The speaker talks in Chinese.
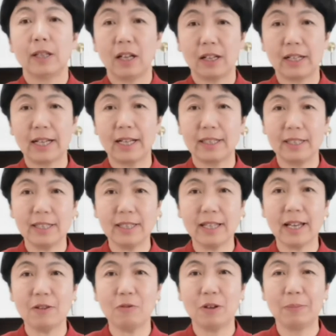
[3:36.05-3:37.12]
好啦，今
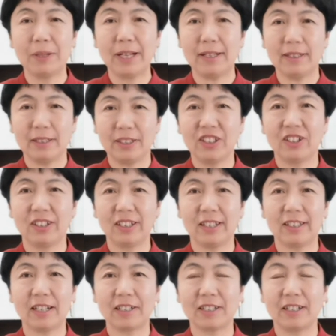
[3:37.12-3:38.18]
天我们就
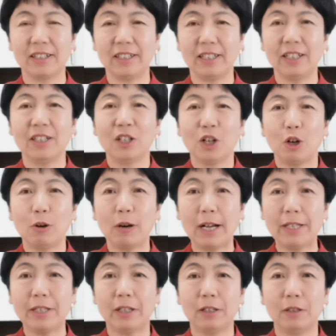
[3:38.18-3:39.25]
聊到这里，
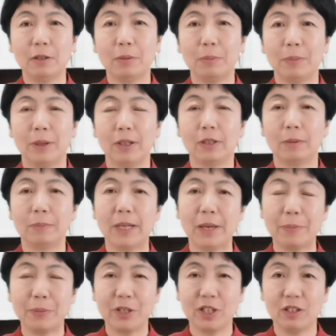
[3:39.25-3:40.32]
欢迎朋友
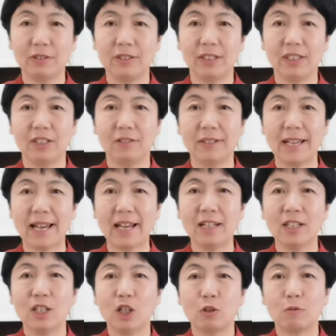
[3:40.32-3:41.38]
们评论区留言，